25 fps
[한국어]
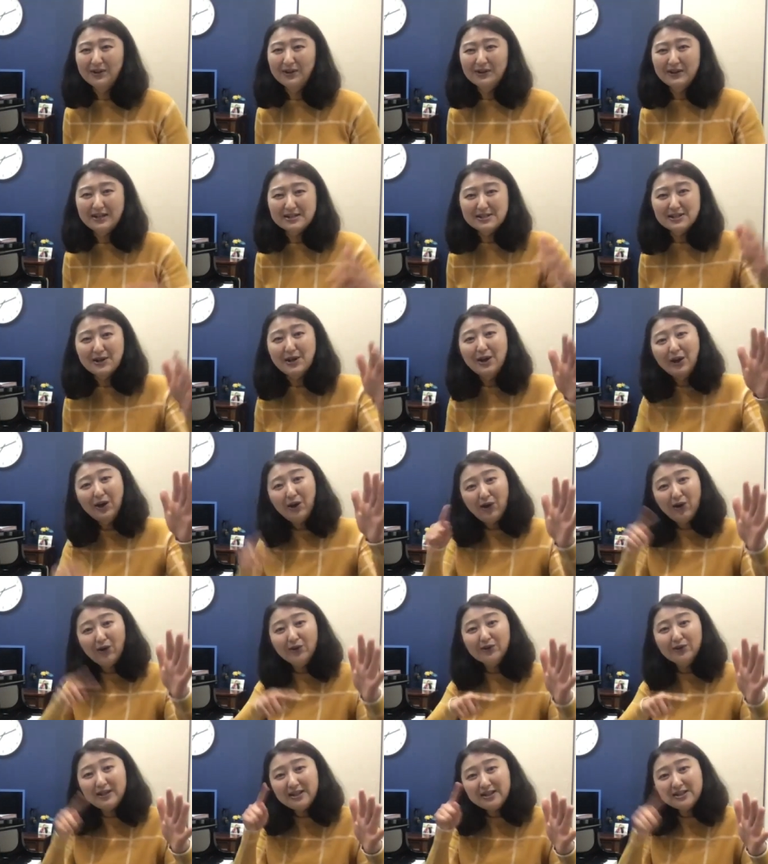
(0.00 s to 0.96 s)
그래서
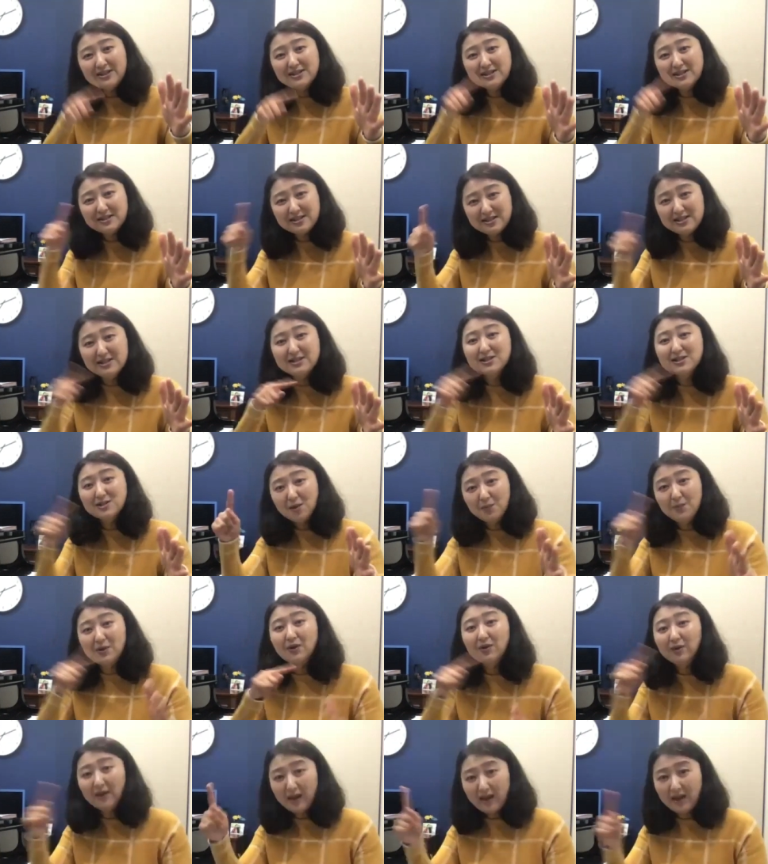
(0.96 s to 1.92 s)
어디 직접
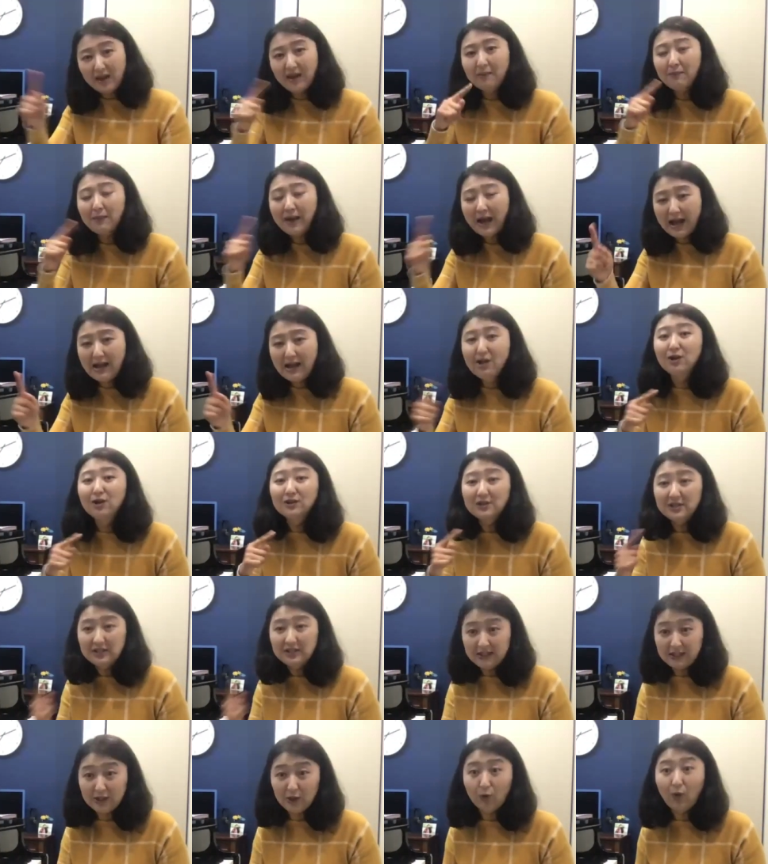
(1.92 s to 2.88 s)
이렇게
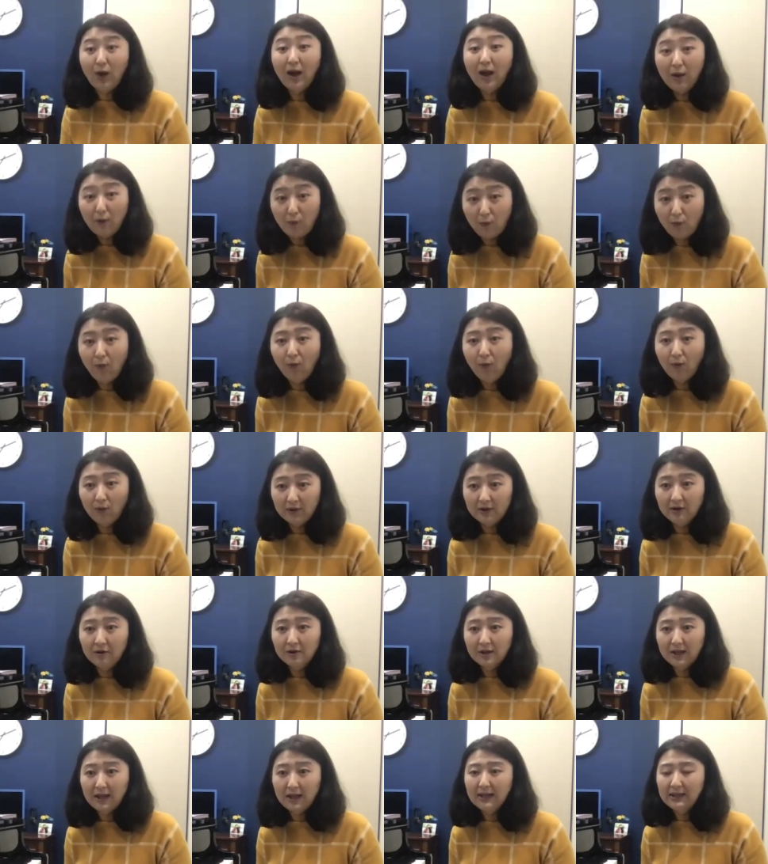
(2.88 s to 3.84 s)
알려드리기도 하고
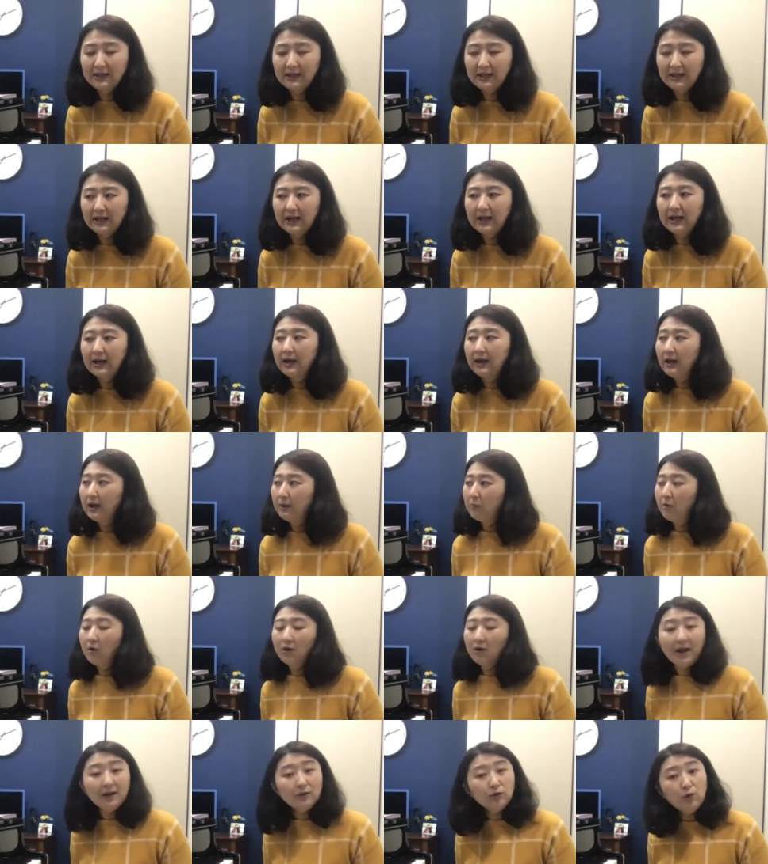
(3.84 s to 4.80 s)
그렇게 하니까
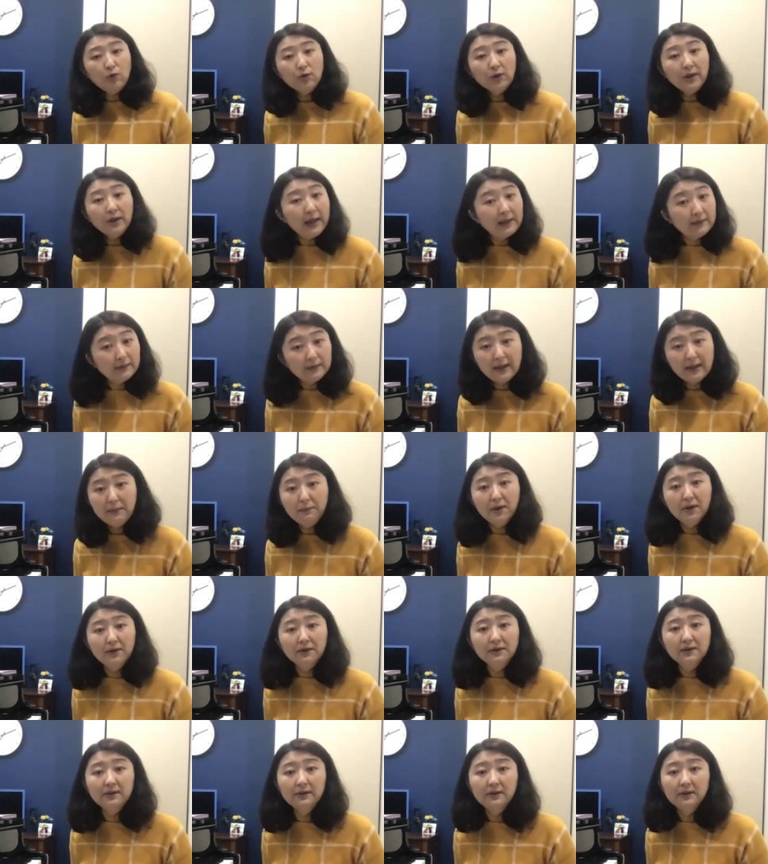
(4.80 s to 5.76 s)
뭐 카톡이 안
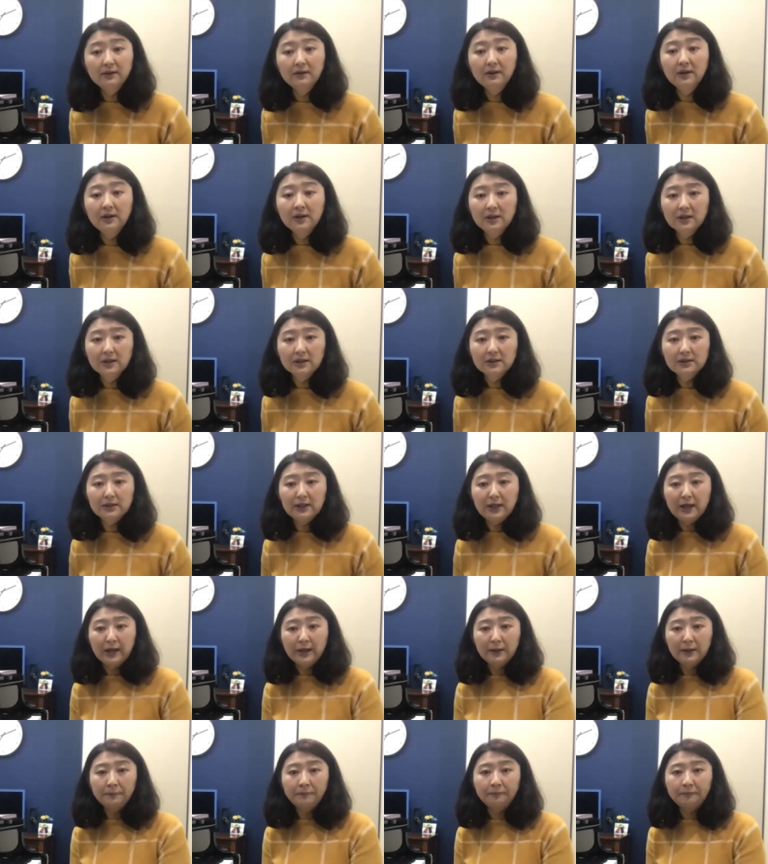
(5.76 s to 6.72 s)
되면은
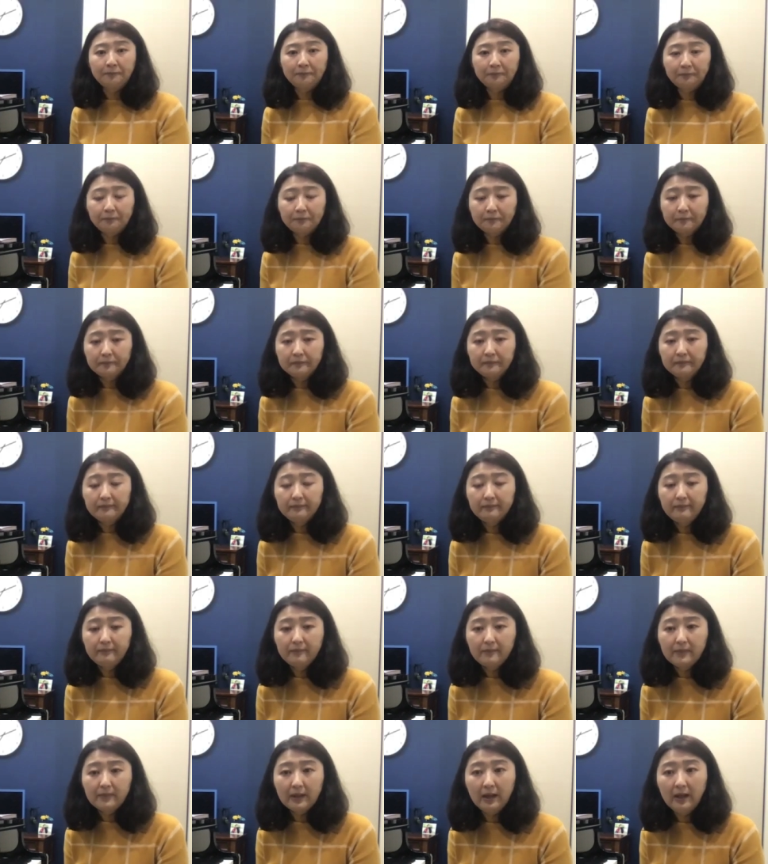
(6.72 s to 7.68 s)
그냥
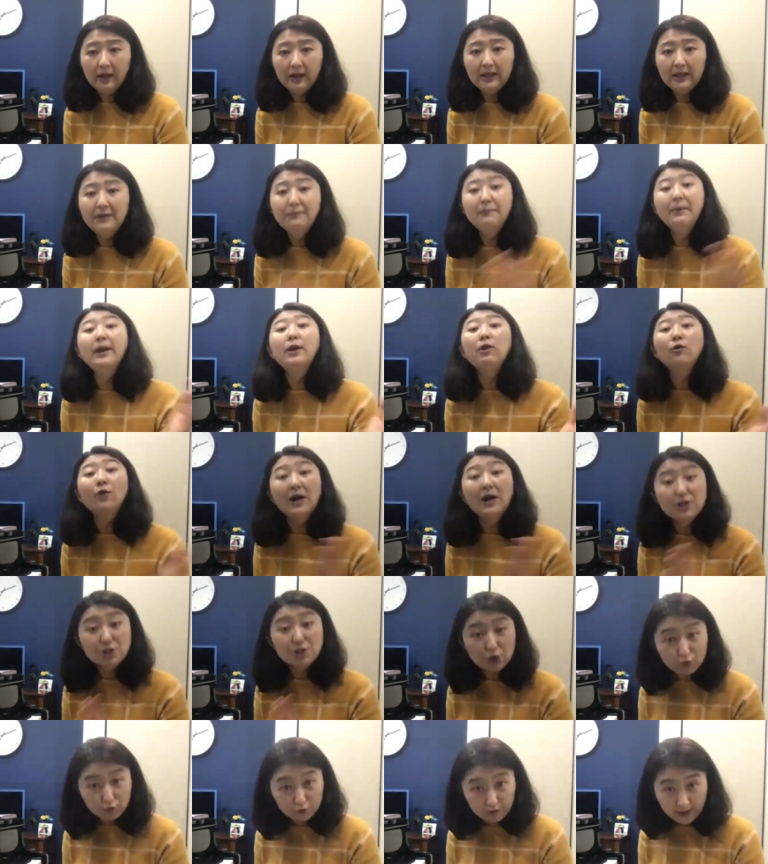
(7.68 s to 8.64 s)
이메일로
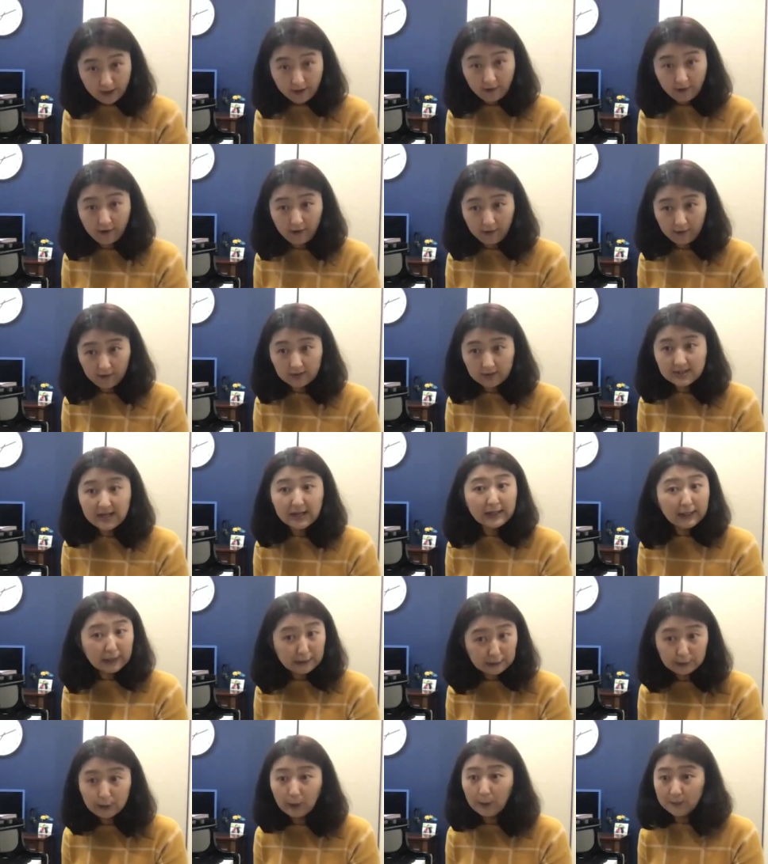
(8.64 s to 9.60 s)
하셔도 돼요.
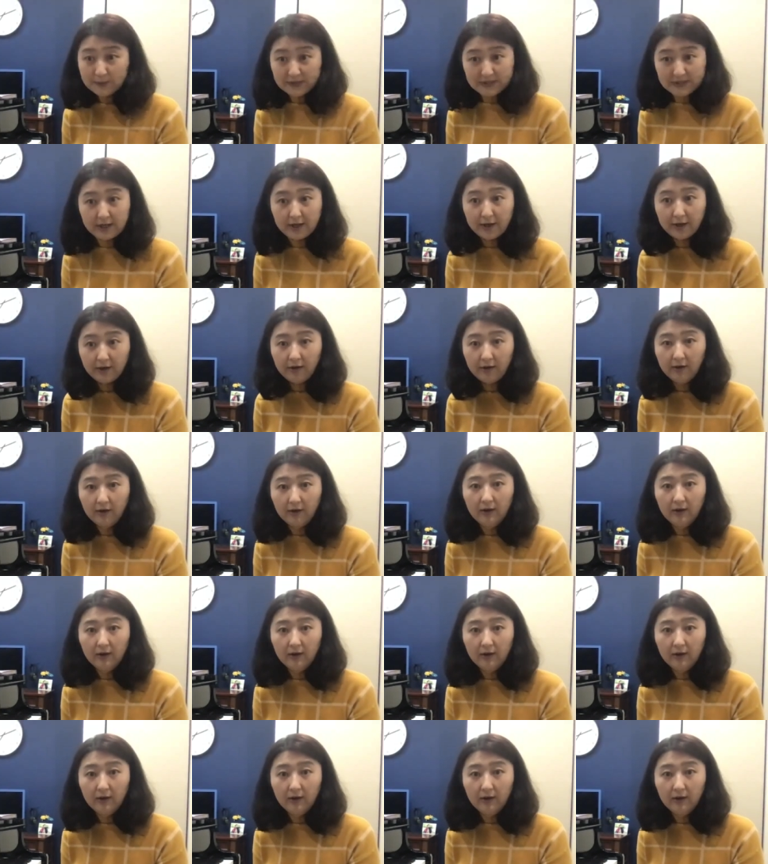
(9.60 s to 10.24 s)
상관은 없어요.